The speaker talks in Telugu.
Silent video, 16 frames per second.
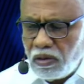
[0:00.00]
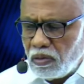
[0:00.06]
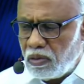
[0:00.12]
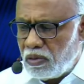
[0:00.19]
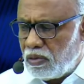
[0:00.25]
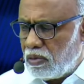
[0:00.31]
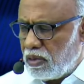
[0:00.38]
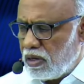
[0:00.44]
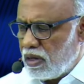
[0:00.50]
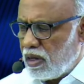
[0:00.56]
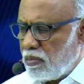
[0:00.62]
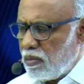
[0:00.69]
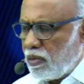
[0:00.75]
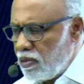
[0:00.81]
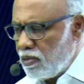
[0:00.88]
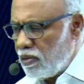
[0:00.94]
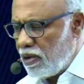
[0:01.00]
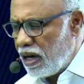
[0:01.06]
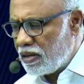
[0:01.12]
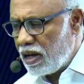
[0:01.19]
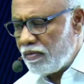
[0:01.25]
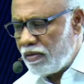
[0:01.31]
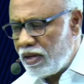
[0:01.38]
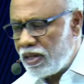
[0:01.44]
ఓ డబ్బులు
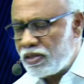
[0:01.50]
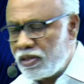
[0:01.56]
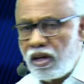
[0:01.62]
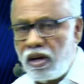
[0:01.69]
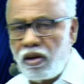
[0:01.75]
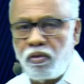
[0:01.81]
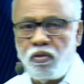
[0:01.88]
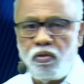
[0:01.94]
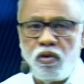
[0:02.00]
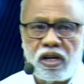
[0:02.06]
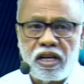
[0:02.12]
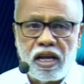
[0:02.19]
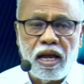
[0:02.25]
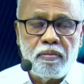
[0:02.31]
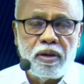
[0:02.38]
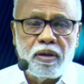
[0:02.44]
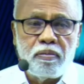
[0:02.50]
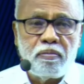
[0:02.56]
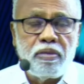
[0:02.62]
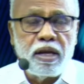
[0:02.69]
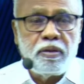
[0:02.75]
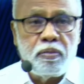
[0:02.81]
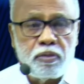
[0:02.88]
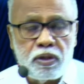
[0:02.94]
అట్లా వేస్తాను ఒక ఆమె
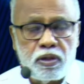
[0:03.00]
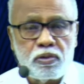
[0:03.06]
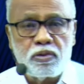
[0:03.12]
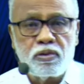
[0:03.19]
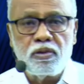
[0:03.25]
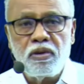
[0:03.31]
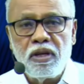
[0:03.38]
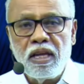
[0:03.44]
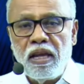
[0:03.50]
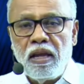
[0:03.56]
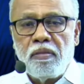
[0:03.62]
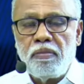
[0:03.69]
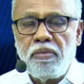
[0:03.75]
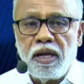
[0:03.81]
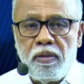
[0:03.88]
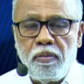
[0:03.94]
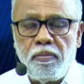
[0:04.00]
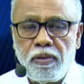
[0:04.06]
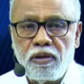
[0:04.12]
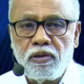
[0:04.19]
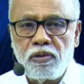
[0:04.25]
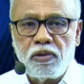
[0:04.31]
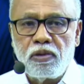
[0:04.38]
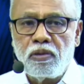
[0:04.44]
భయపడుతూ
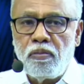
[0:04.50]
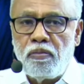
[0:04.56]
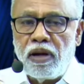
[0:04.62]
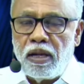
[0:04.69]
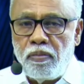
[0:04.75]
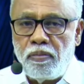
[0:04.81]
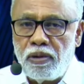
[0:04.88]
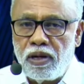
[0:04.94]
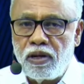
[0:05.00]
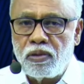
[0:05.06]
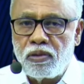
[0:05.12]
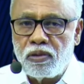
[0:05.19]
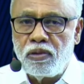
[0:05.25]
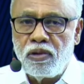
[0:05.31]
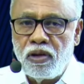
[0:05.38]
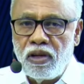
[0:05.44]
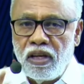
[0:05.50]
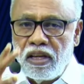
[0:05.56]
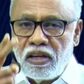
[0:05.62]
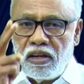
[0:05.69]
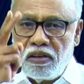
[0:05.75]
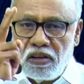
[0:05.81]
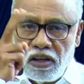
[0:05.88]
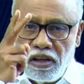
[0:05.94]
భయపడుతూ భయపడుతూ
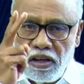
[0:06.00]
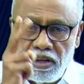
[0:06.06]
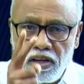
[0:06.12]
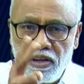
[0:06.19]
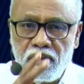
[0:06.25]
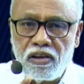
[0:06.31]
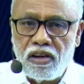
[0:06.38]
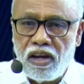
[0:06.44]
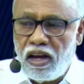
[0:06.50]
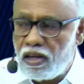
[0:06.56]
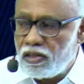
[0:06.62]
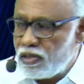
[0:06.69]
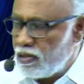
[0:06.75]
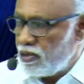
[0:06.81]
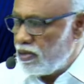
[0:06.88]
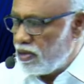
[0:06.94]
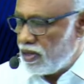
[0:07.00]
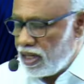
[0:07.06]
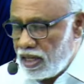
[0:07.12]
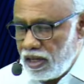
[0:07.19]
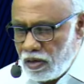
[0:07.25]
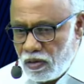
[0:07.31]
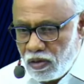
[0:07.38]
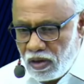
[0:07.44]
రెండే రెండు కాసులుంటే
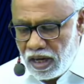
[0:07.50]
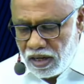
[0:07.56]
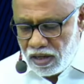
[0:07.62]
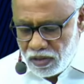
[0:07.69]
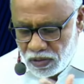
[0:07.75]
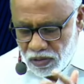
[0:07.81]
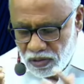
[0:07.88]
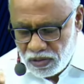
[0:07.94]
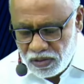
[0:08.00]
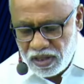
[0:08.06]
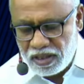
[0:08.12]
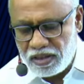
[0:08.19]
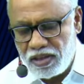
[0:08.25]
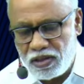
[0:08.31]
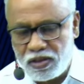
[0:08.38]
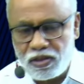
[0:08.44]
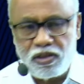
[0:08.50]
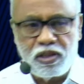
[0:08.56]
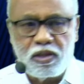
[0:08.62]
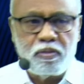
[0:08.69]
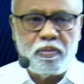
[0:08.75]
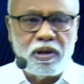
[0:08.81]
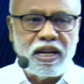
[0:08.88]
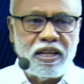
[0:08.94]
ఎవరైనా చూస్తా
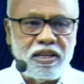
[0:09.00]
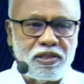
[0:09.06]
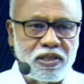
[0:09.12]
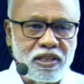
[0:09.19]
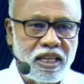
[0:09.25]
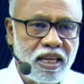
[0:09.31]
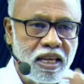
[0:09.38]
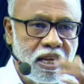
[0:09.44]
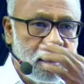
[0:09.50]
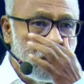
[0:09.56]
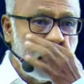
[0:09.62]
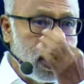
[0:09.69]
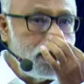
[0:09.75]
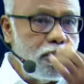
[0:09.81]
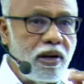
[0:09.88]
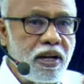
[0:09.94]
తీసుకొచ్చి పడేసింది ప్రభు